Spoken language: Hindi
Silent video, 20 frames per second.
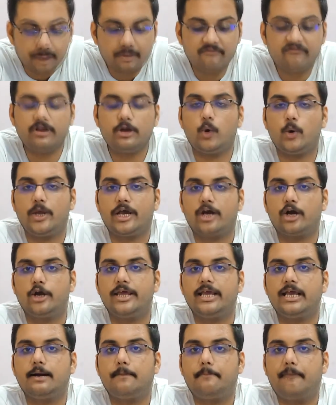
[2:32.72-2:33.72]
अगर मैं वीडियो
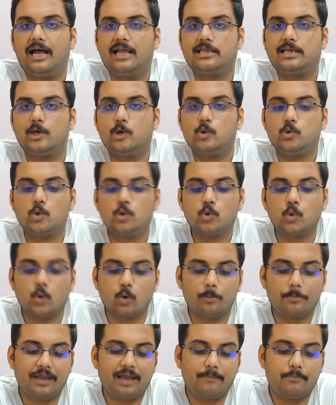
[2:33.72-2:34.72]
रिकॉर्डिंग का बात करूं तो
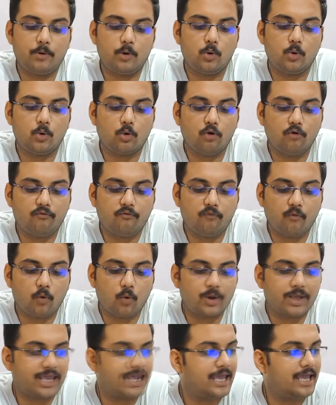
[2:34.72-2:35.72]
दोनों पे आप लोगों को
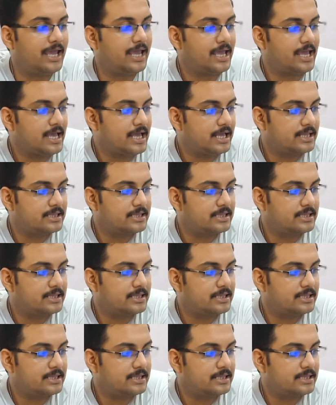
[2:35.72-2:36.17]
फोर के